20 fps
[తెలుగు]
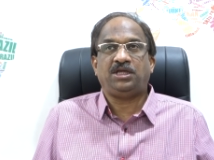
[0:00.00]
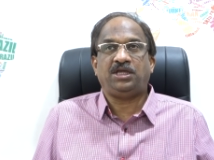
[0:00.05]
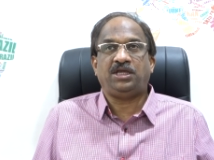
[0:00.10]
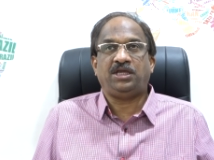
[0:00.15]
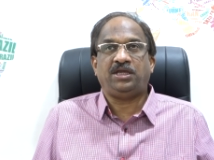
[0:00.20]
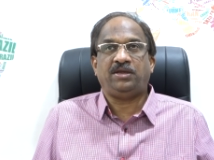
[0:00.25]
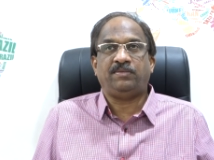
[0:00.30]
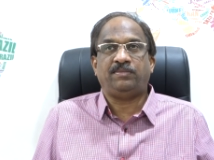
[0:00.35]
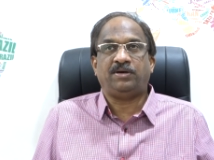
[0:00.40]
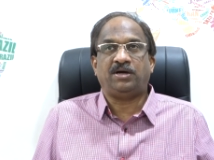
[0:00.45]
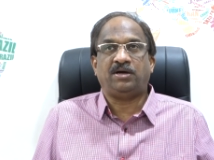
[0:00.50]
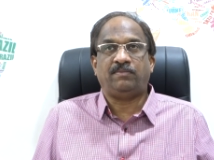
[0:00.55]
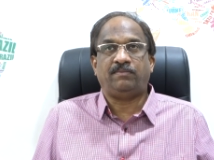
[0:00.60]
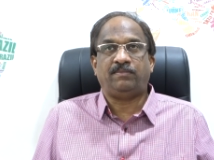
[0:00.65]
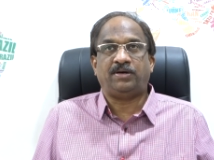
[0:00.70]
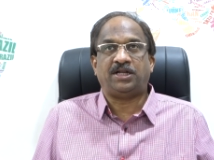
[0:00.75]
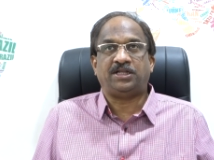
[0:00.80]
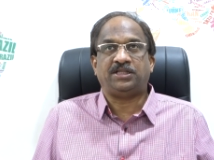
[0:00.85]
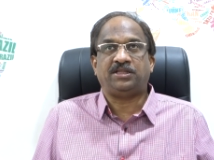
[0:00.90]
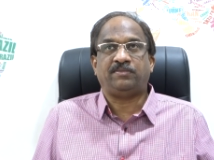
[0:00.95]
ఈ
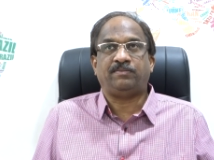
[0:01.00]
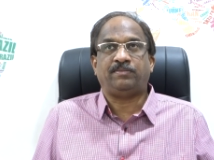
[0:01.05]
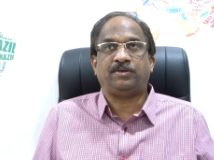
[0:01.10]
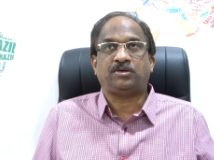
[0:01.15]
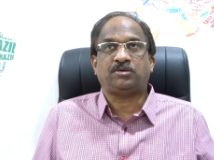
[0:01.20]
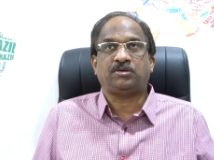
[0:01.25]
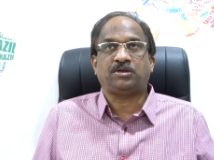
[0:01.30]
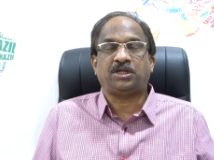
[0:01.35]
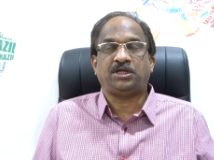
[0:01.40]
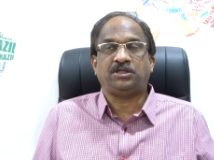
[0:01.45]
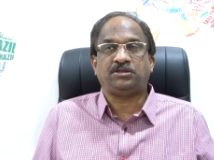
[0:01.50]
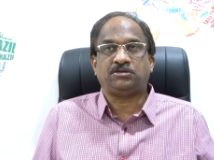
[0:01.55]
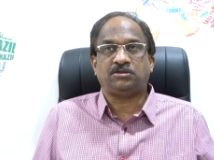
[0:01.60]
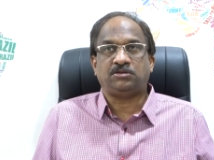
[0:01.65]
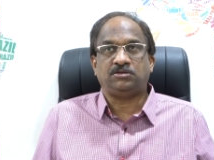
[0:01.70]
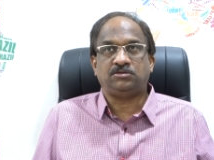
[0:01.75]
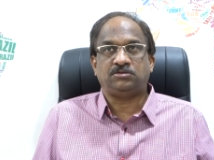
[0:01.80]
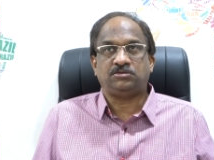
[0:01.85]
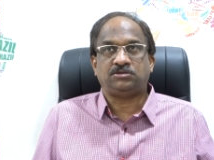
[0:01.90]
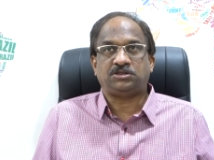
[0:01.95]
మహమ్మారి దెబ్బకు
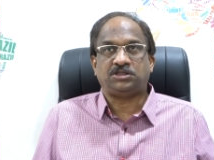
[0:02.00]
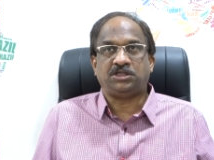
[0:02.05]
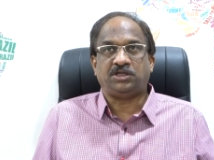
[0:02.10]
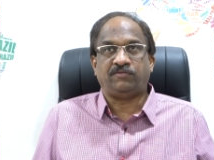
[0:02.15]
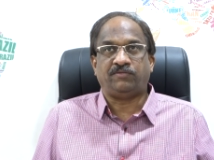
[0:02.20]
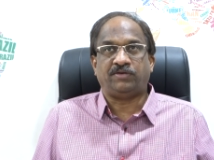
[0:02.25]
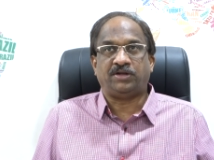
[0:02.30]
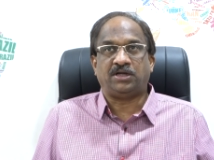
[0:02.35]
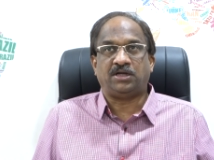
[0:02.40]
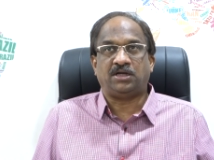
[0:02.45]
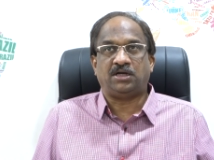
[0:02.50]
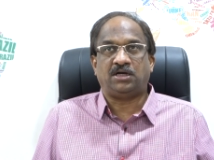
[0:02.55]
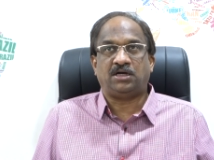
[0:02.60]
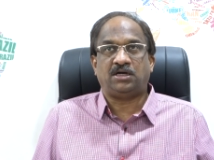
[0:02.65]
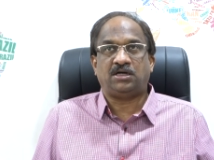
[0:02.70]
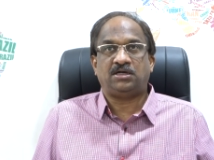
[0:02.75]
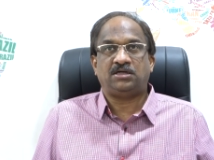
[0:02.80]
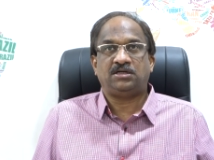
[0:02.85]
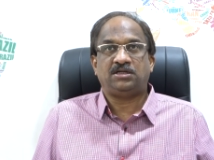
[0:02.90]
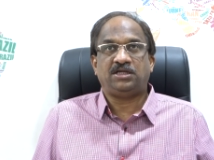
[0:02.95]
రైతులు తీవ్రంగా
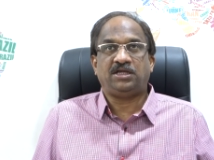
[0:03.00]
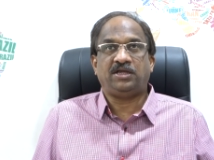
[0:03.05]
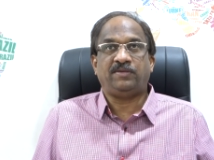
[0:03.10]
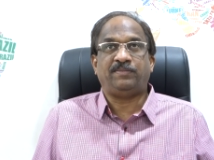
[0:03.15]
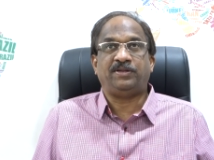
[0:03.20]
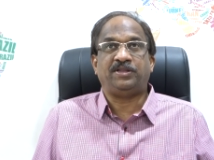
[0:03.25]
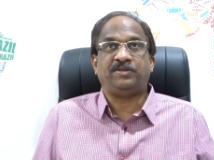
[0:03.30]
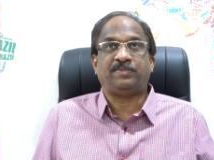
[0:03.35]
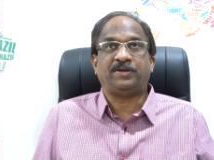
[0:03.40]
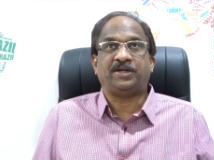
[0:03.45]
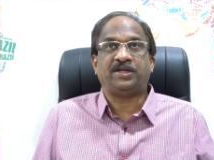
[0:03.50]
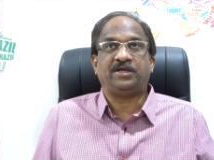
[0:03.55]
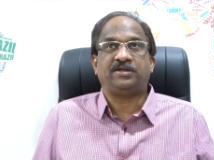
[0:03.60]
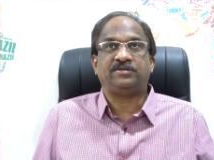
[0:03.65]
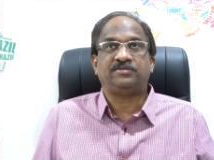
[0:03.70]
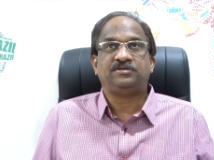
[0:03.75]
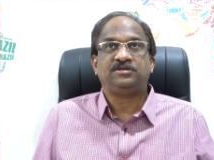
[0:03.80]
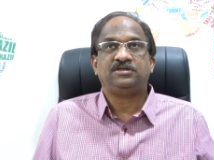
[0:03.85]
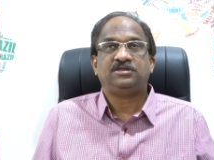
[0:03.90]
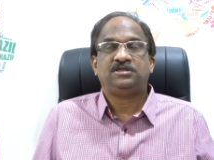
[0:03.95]
ఇబ్బంది
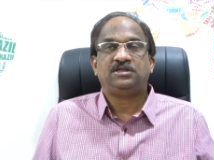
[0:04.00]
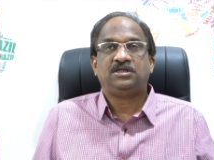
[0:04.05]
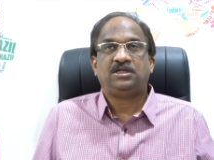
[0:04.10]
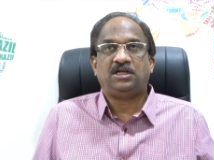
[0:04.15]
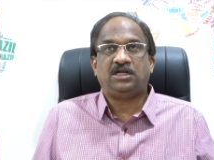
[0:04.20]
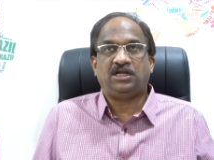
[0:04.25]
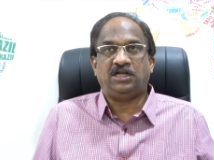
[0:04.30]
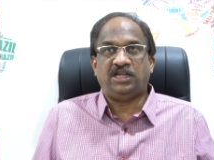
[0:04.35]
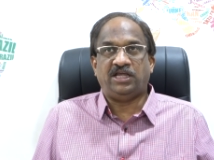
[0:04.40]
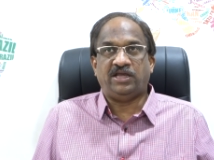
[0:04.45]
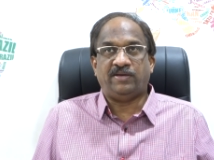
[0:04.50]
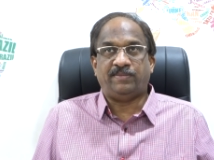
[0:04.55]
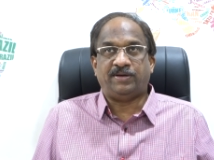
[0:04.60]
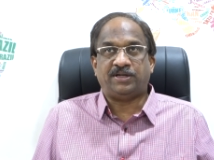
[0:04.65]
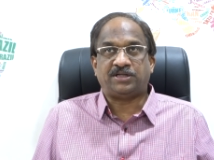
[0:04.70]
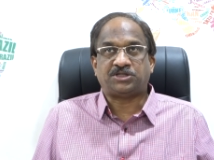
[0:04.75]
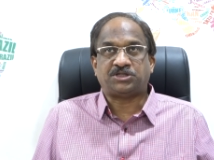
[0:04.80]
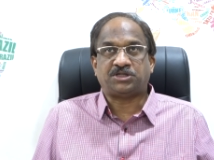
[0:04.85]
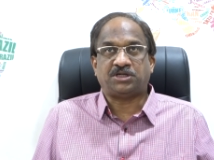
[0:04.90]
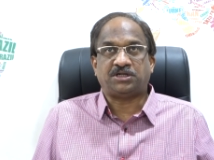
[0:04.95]
పడ్డారు
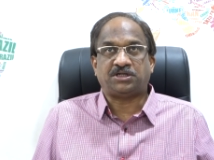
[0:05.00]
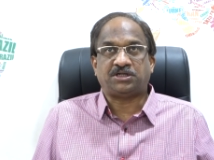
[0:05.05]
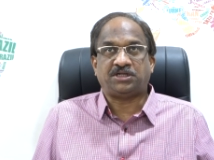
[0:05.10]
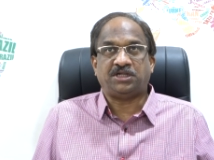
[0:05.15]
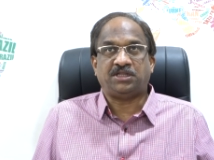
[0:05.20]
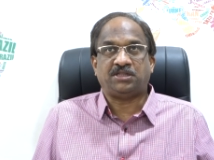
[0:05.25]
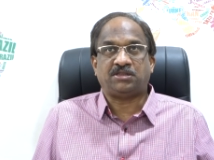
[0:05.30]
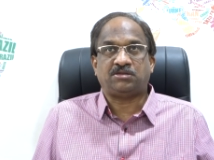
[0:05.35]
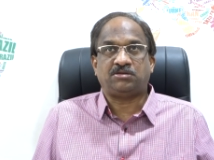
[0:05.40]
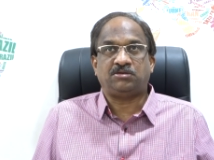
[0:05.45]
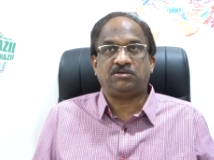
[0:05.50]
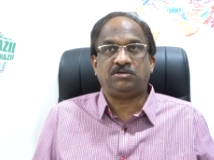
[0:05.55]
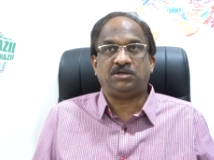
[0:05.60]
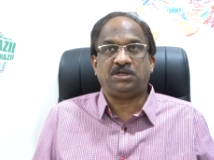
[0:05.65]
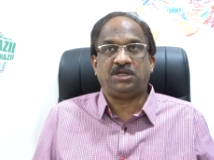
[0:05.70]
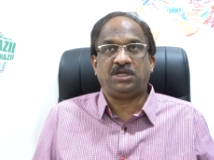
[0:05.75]
లేబర్ షార్టేజ్తో